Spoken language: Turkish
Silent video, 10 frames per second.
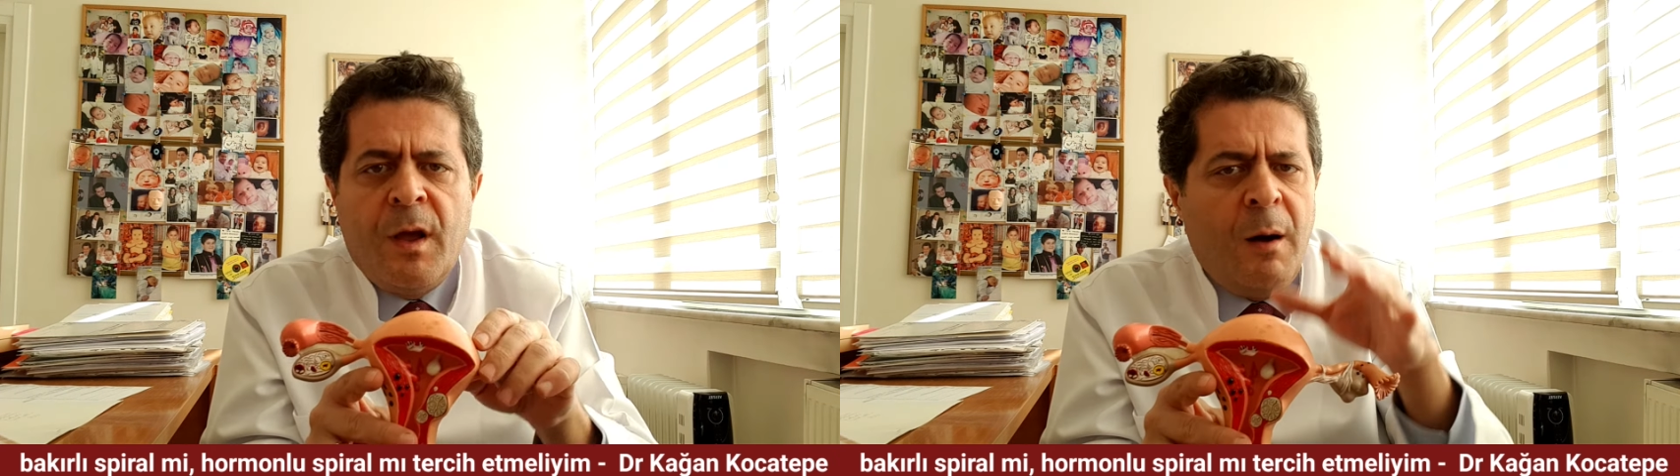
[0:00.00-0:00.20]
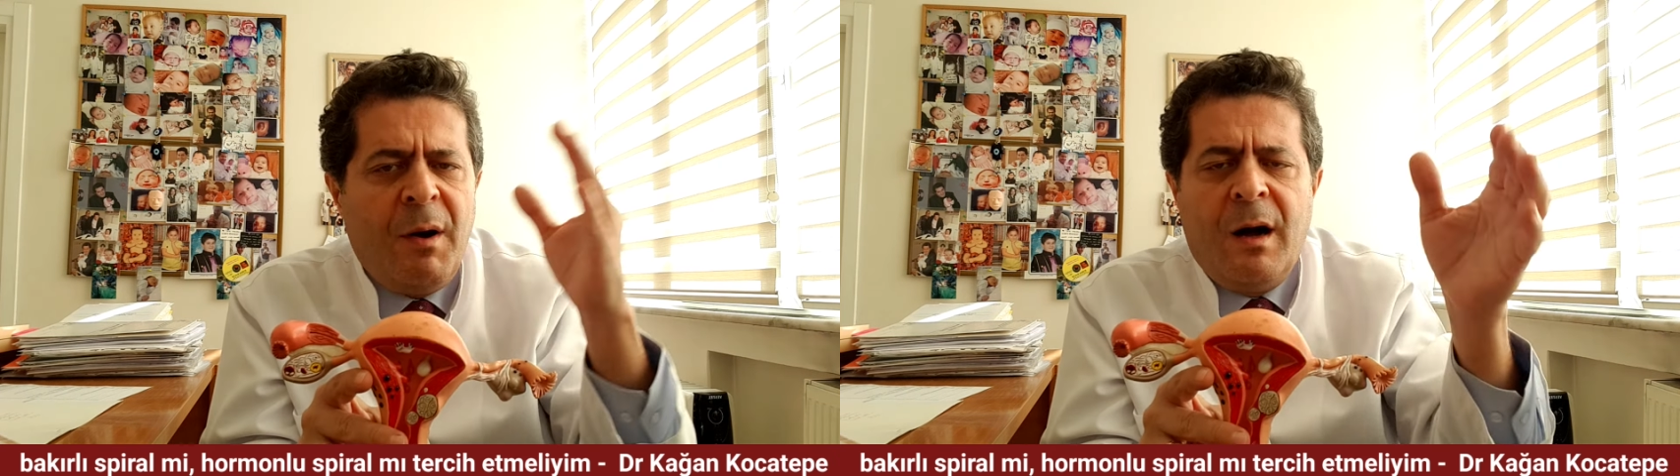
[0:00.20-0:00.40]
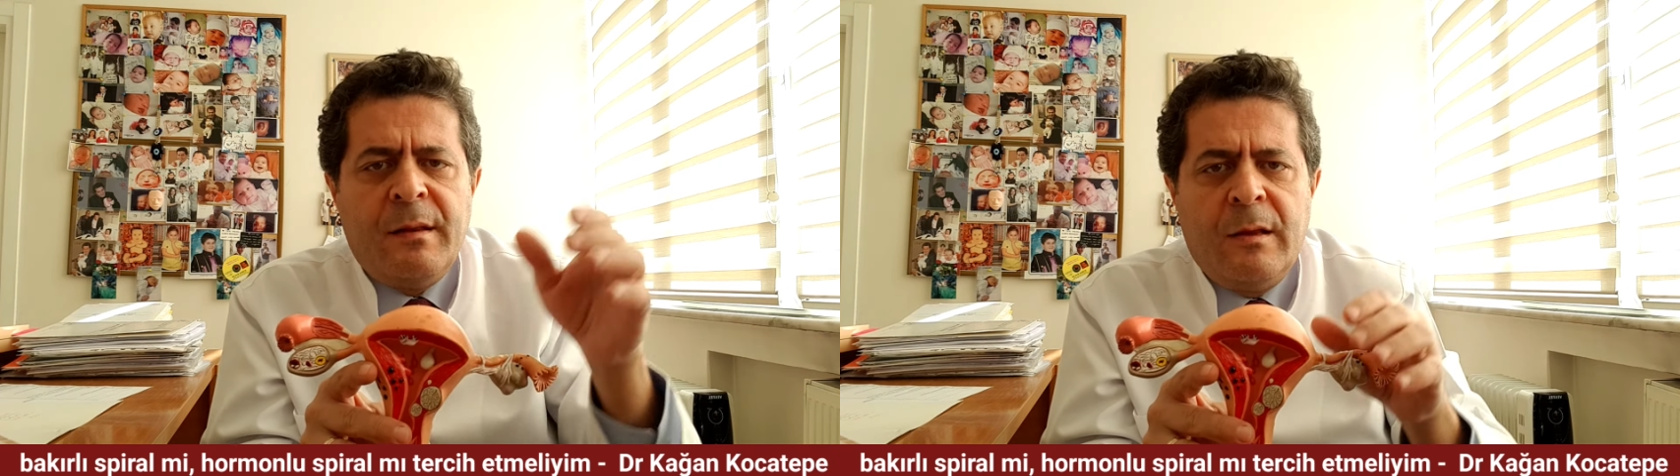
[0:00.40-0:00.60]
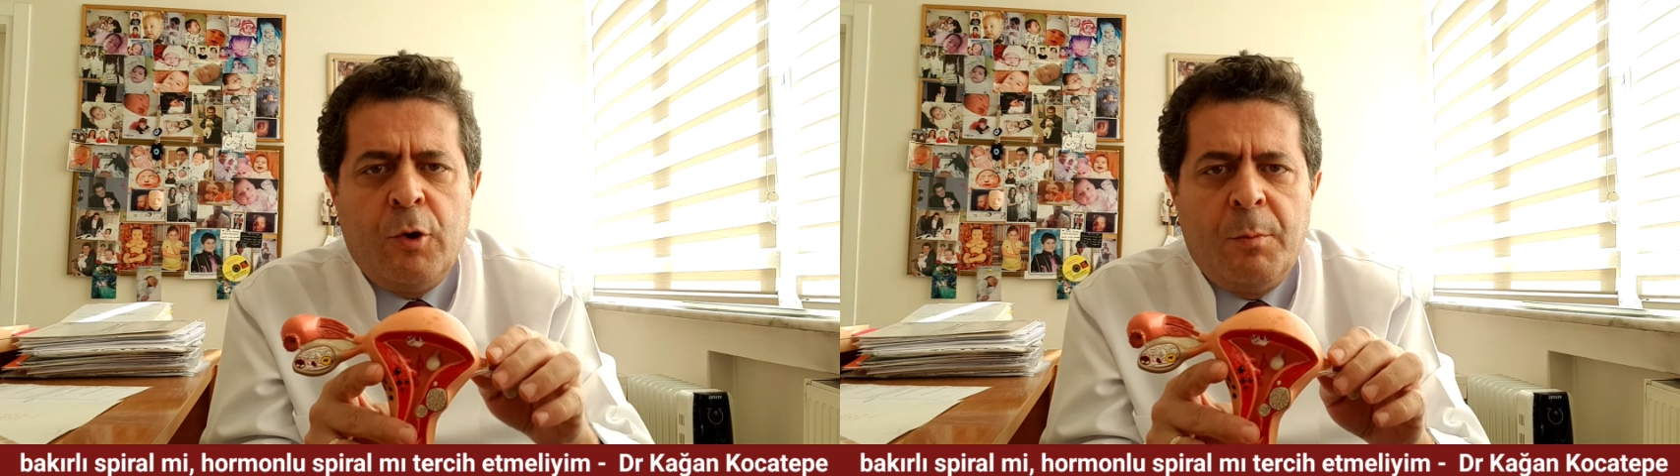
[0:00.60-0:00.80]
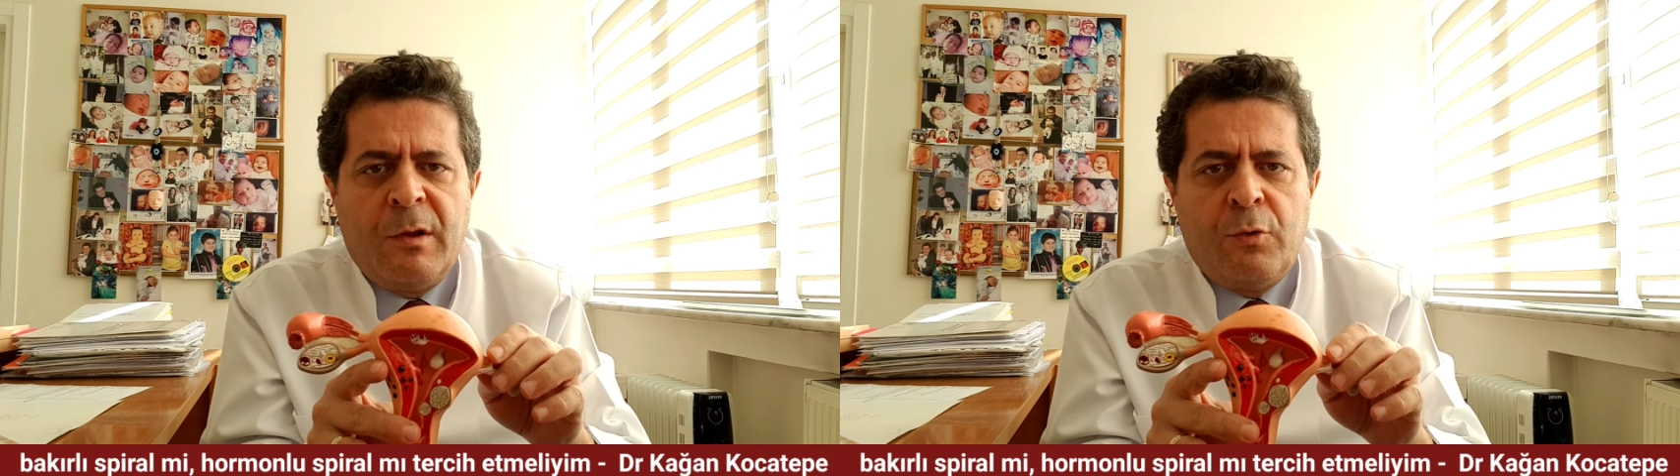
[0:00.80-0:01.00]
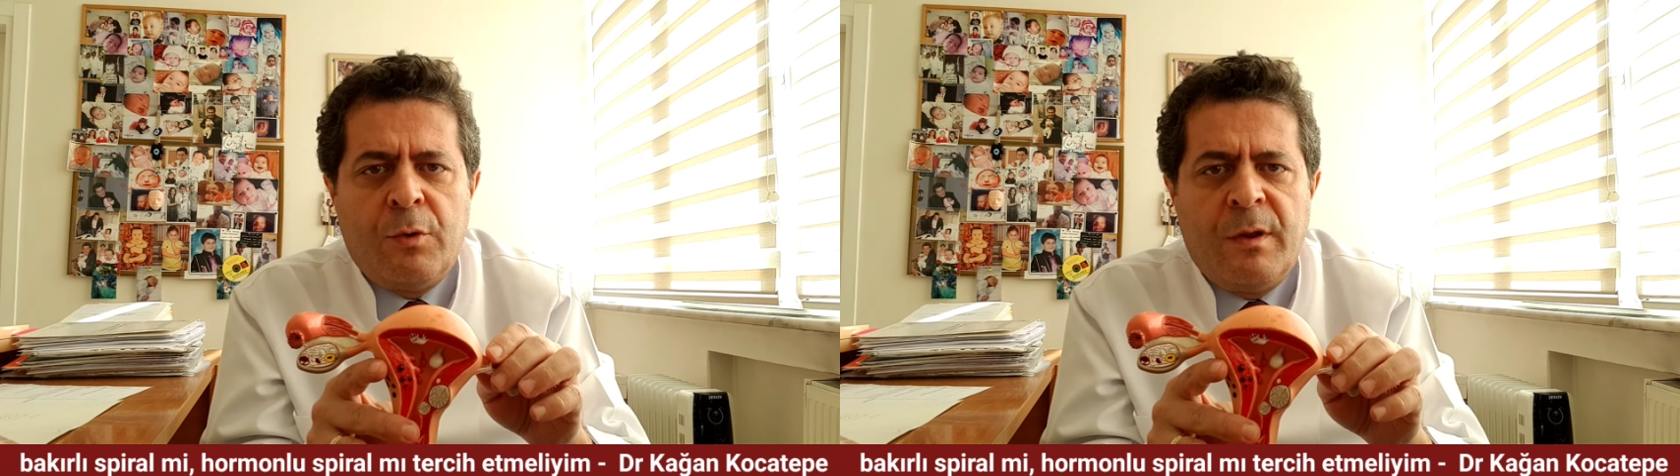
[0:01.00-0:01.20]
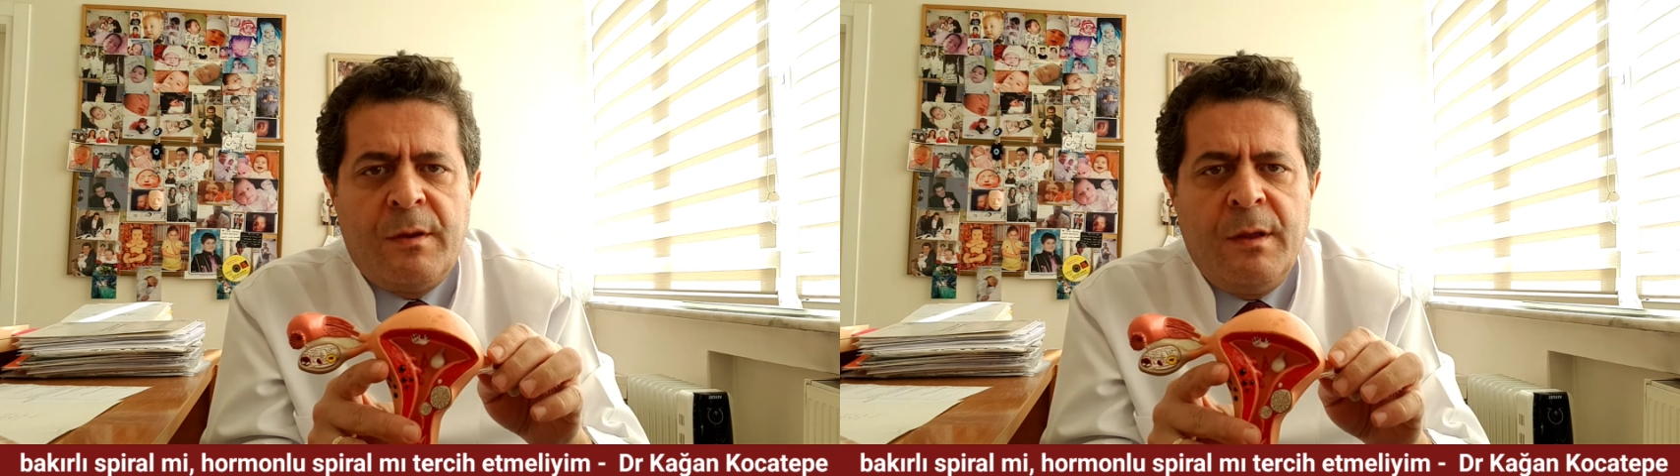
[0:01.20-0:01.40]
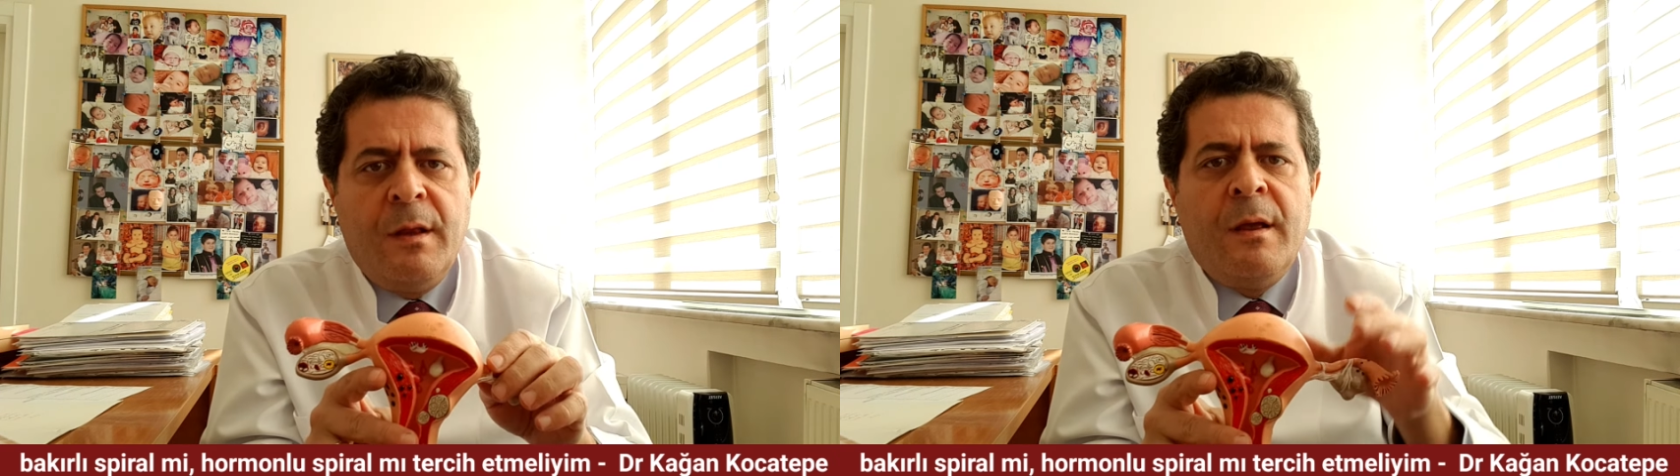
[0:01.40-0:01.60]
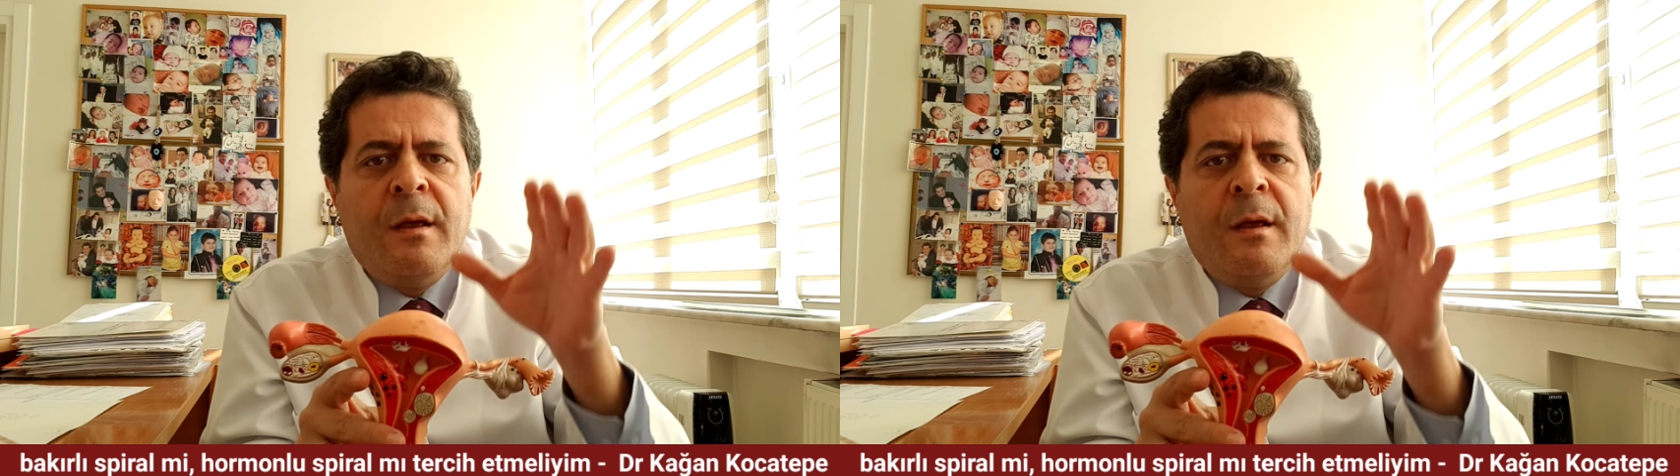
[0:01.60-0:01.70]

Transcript: Ama adetli olmak zorunda değil